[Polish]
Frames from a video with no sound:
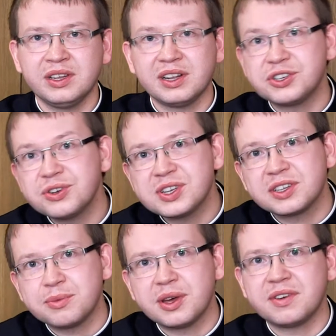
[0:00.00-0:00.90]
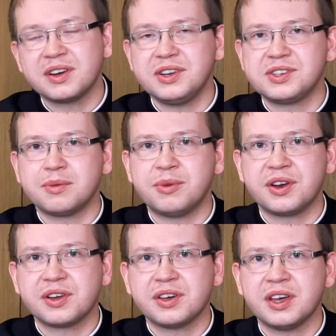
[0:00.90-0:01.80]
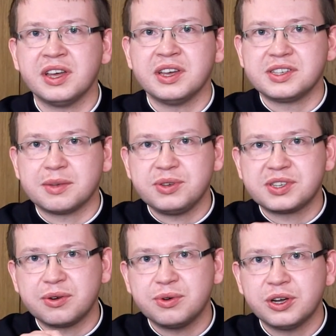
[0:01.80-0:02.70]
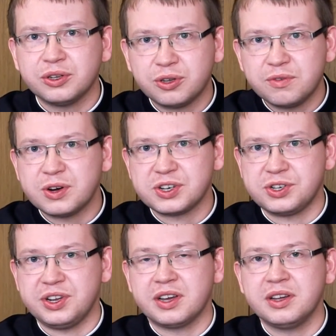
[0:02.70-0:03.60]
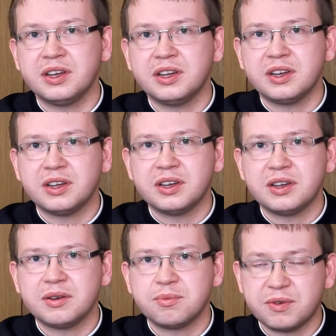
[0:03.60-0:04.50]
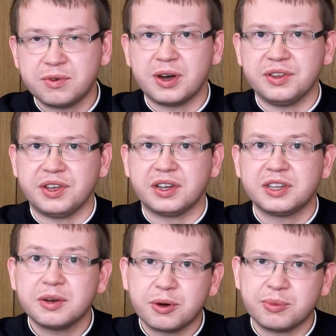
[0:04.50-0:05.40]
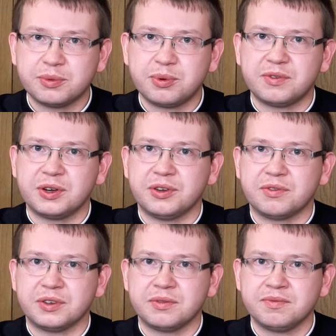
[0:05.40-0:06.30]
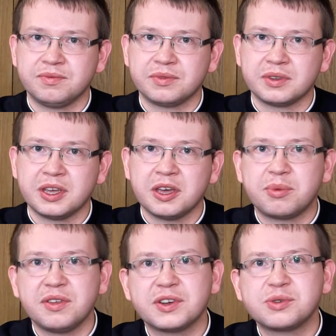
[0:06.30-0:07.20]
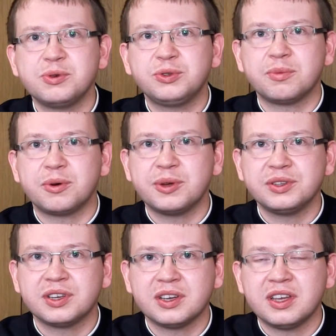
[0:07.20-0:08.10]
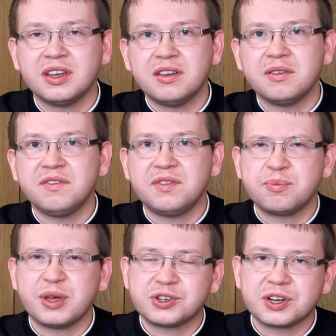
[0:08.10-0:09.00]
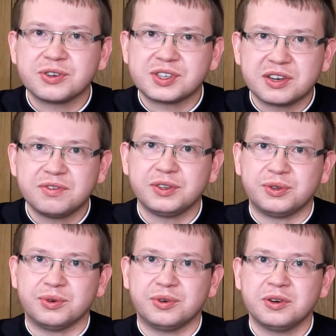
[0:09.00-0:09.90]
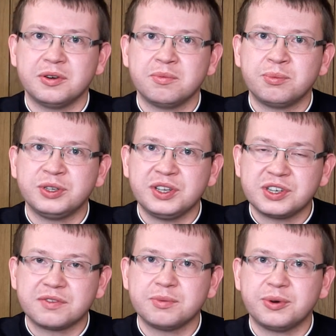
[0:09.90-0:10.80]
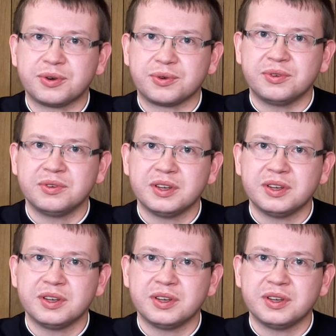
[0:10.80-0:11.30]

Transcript: Dlaczego zatem ewangelista Marek zapisał to właśnie powołanie, ten moment powołaniowy, ponieważ był to moment pierwszego zachwytu, podjęcia wyboru.